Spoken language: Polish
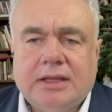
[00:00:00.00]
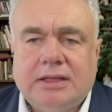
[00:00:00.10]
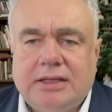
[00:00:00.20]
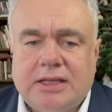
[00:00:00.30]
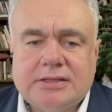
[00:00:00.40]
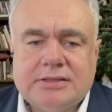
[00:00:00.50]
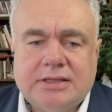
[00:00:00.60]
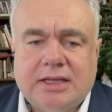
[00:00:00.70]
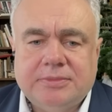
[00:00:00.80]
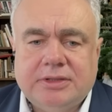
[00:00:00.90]
I jest z
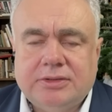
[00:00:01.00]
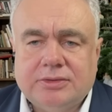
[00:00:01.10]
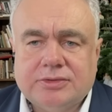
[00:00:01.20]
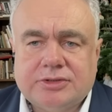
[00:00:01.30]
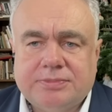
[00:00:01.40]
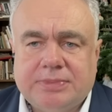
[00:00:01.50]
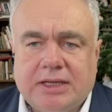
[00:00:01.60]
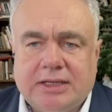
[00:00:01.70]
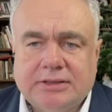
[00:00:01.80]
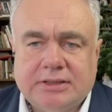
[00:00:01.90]
nami już
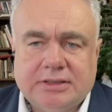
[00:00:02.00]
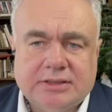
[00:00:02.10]
pan